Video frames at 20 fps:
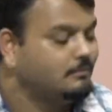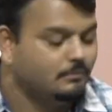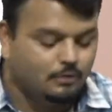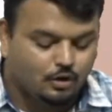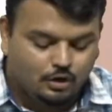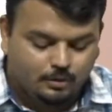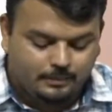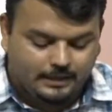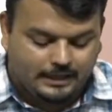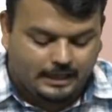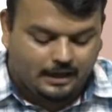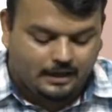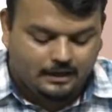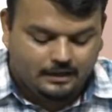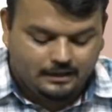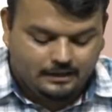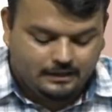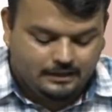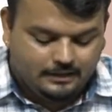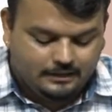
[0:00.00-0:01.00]
बोलो बेटा
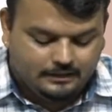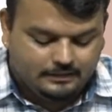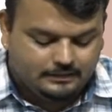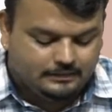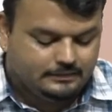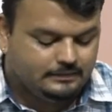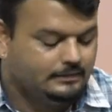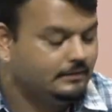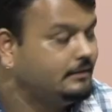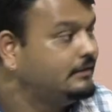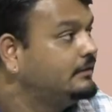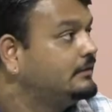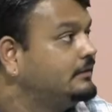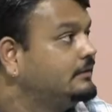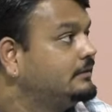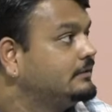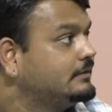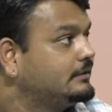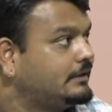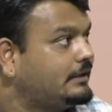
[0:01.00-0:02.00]

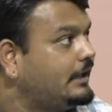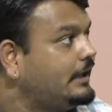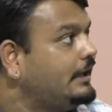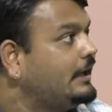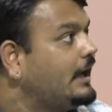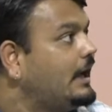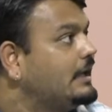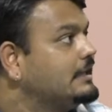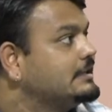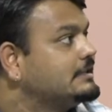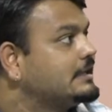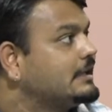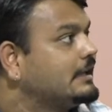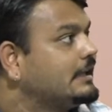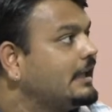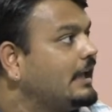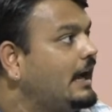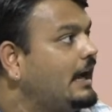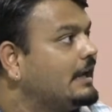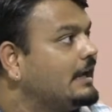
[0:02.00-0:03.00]
थ्री का आंसर
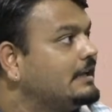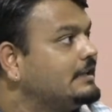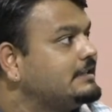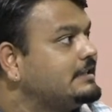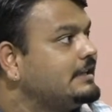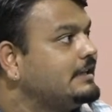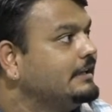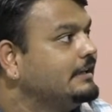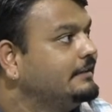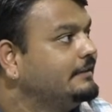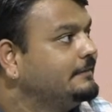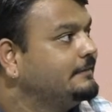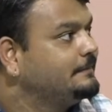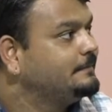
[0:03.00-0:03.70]
क्या आना चाहिए